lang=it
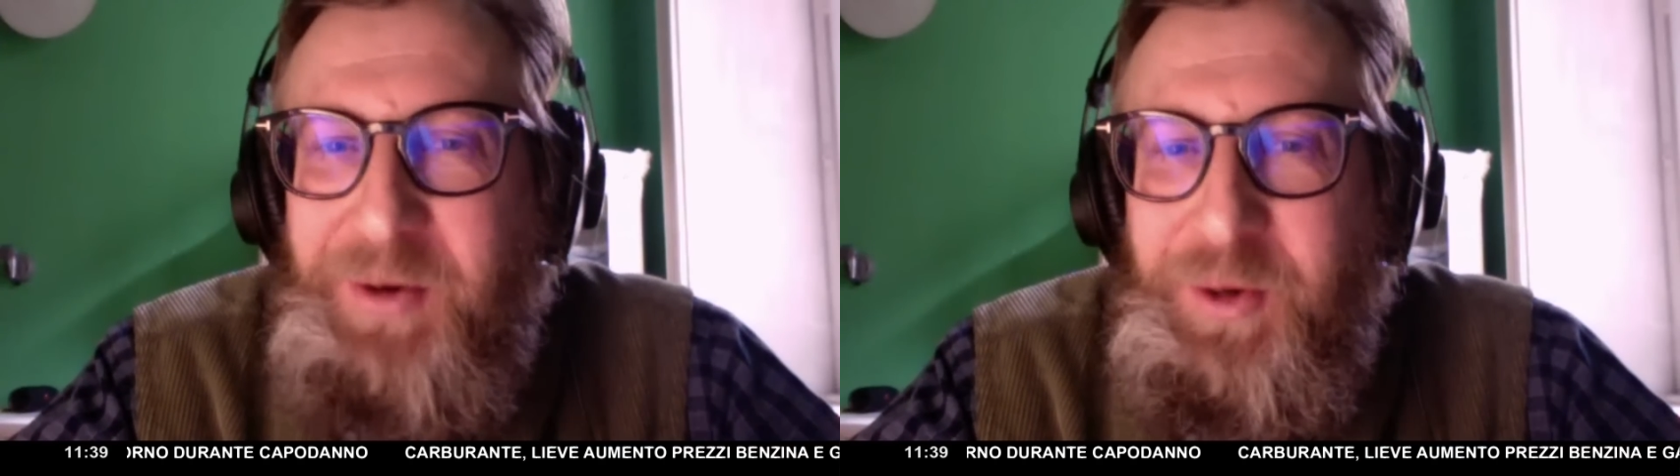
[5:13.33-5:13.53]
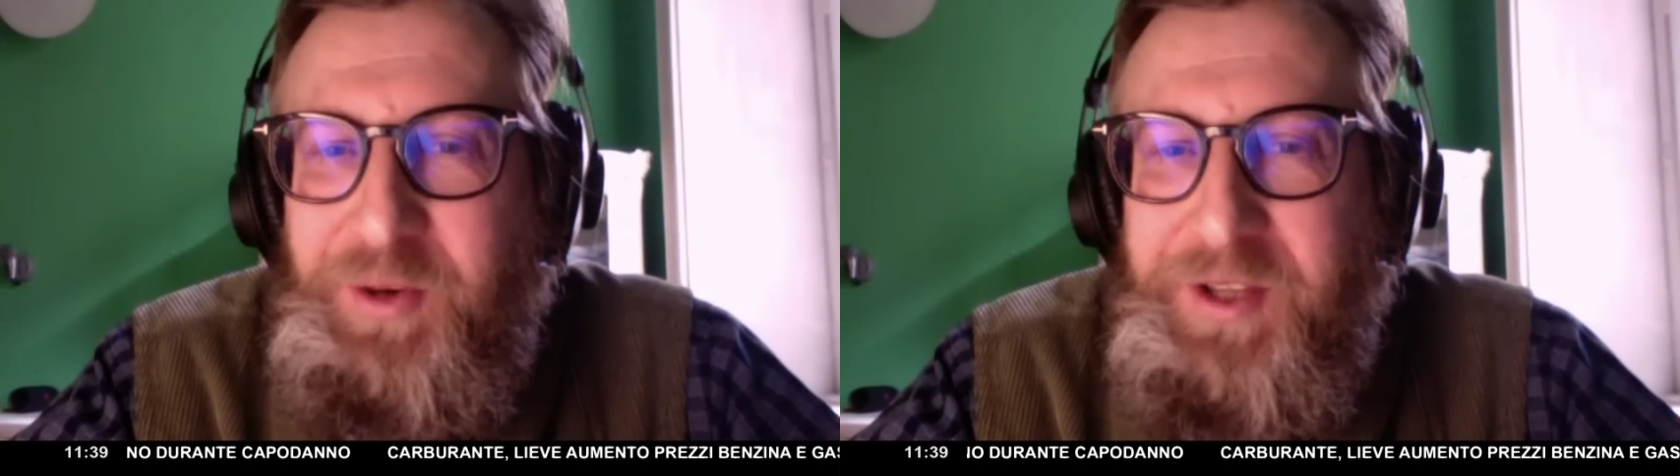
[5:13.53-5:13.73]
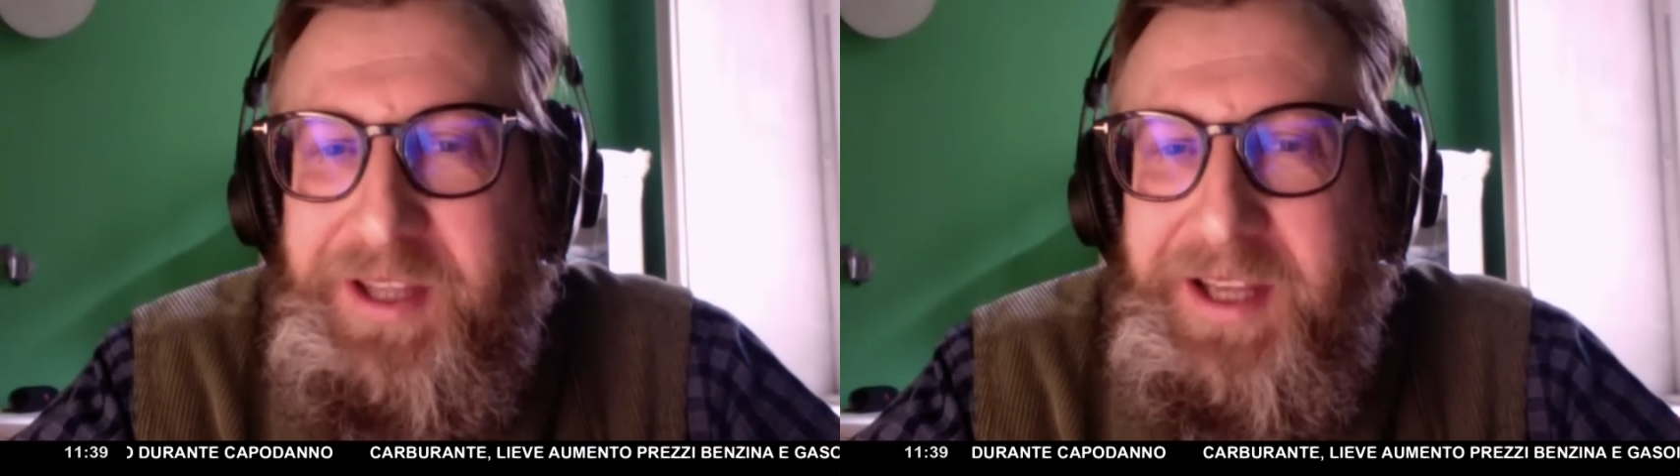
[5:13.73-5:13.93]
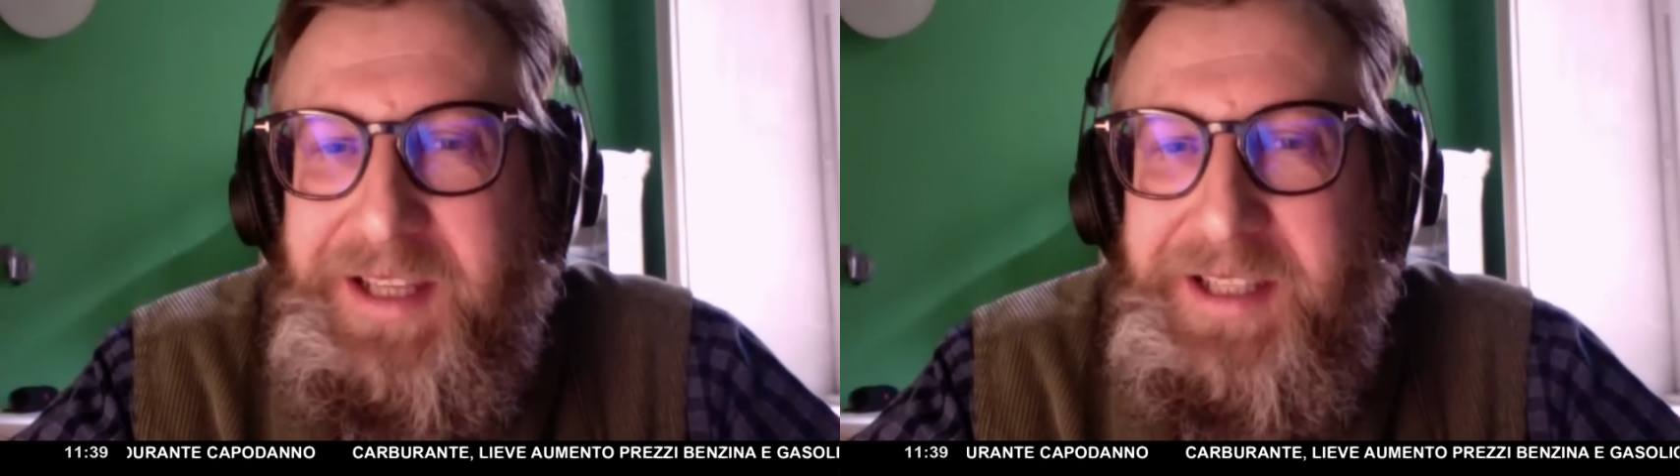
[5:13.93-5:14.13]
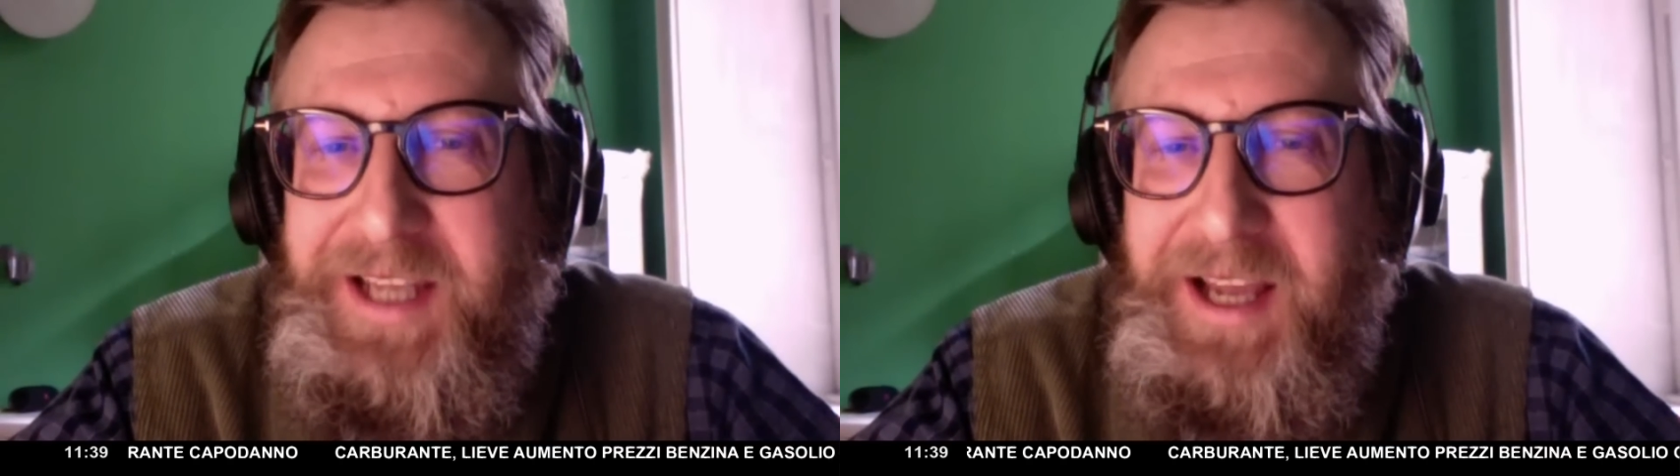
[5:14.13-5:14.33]
non
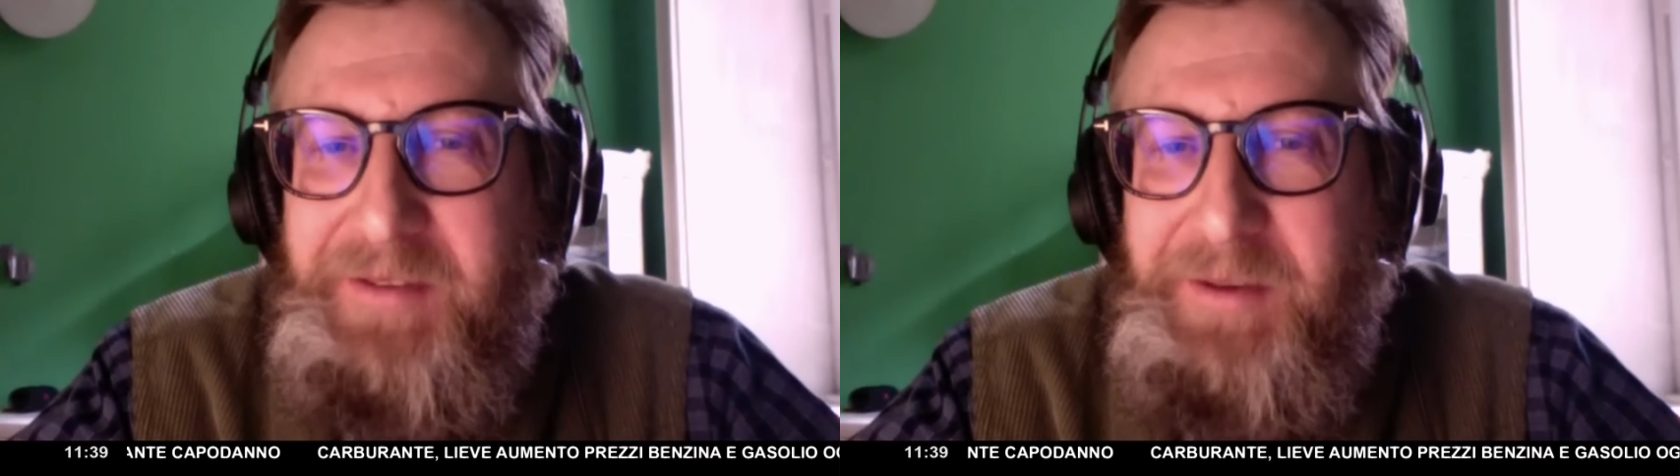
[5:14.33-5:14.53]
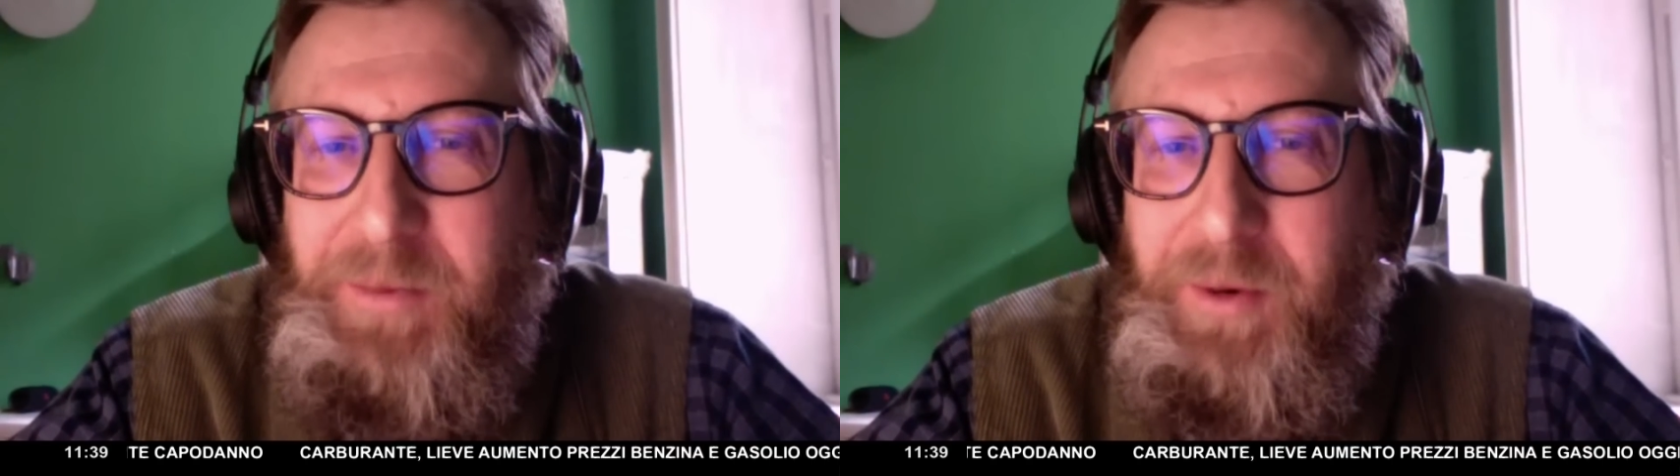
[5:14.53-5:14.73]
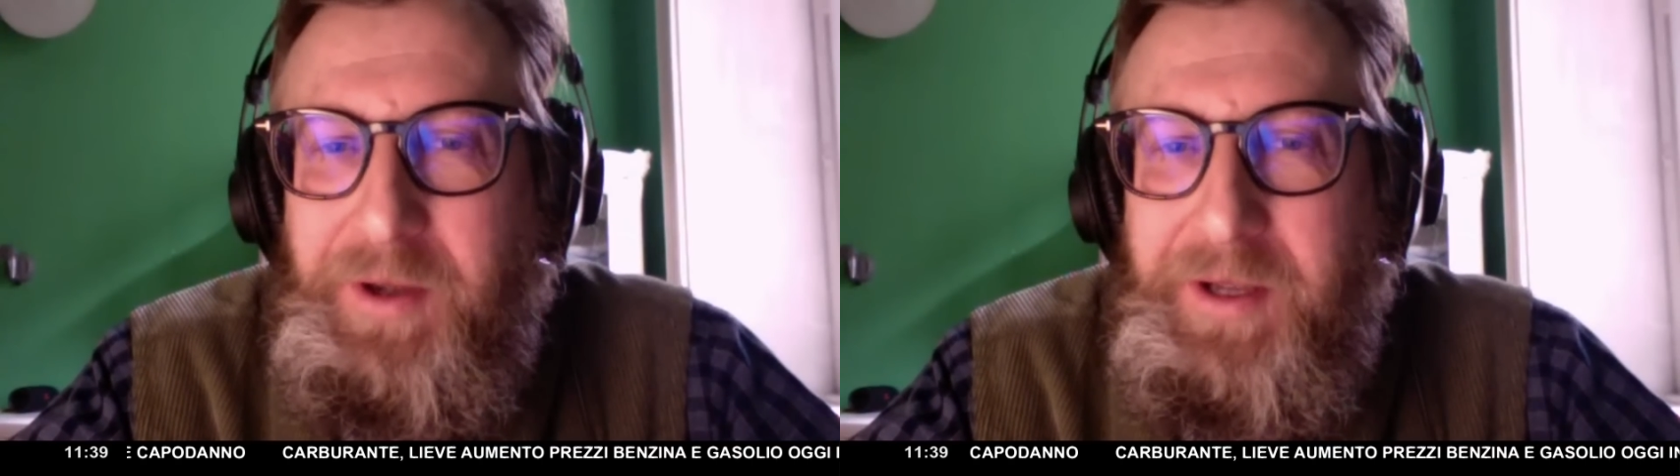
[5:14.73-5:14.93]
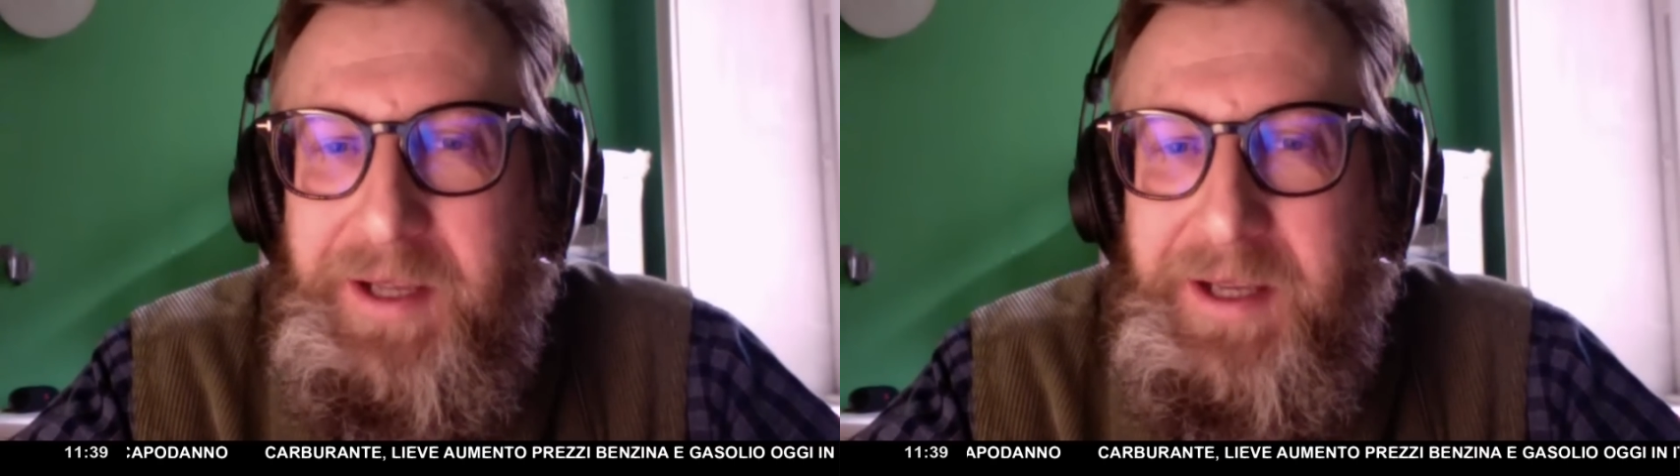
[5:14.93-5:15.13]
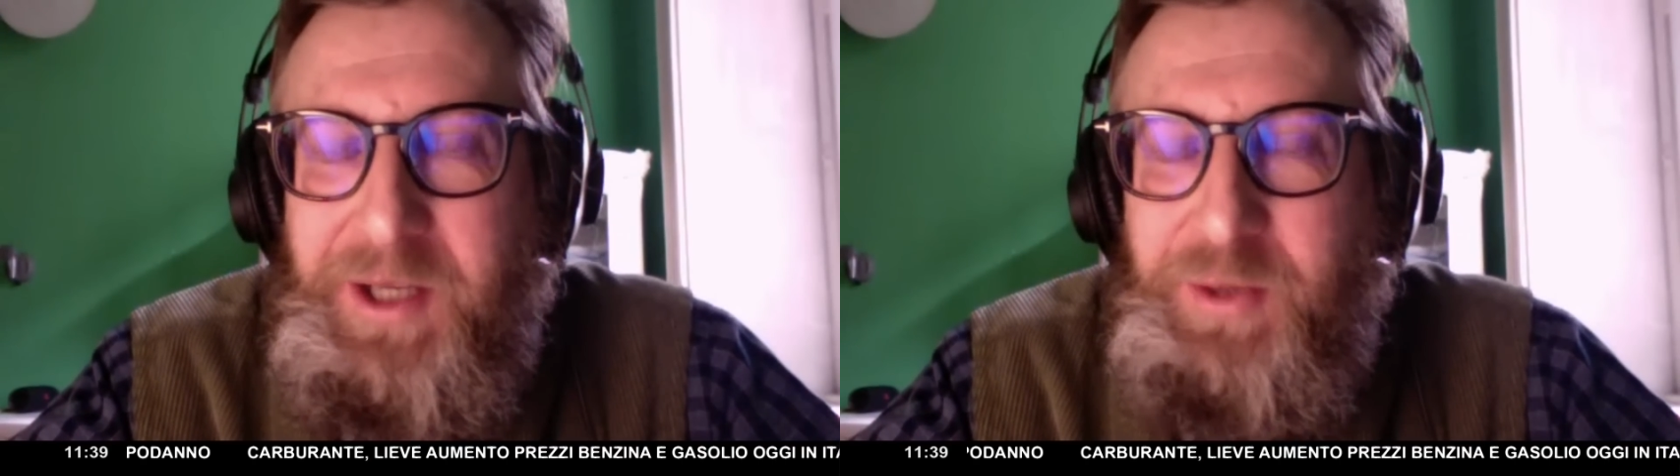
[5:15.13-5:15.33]
interessava poi il